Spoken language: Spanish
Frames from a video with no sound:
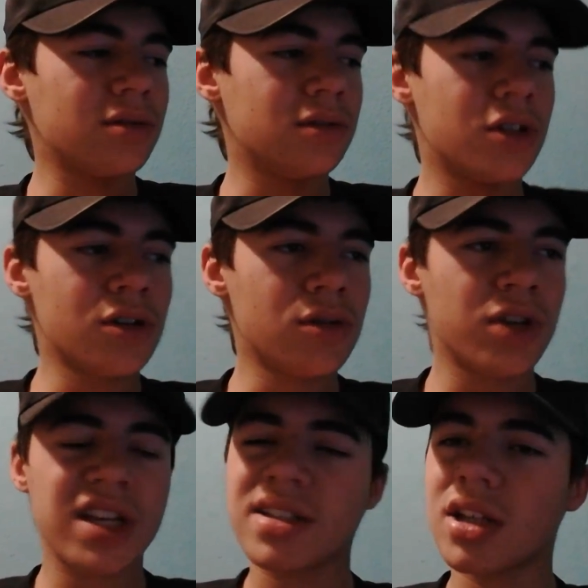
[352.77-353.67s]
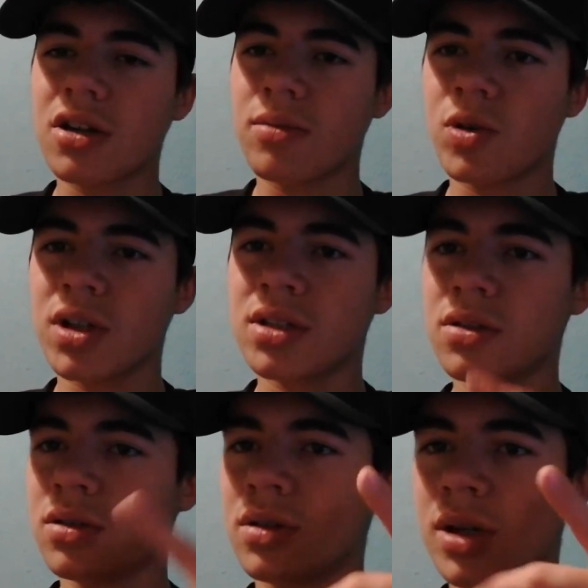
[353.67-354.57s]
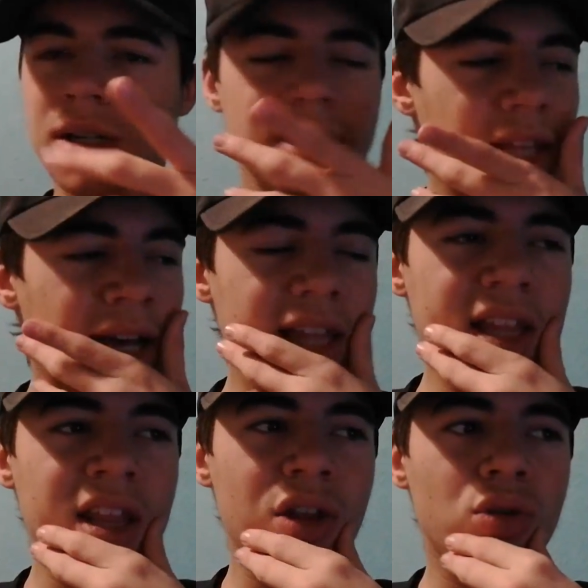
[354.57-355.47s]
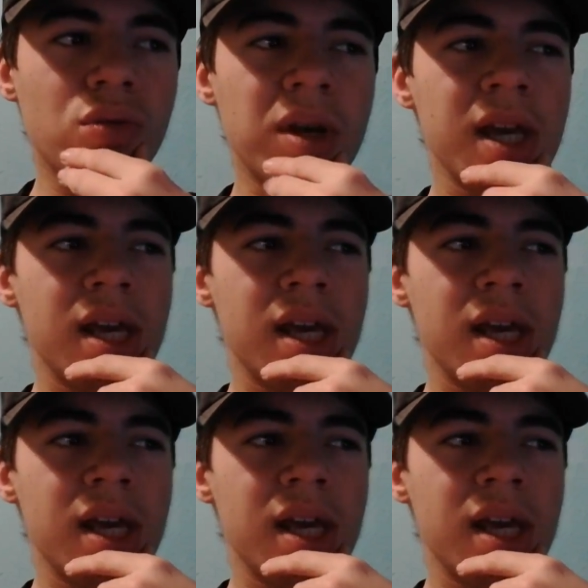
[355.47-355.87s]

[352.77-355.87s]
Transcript: Yo no voy a ser como esto, esta gente de YouTube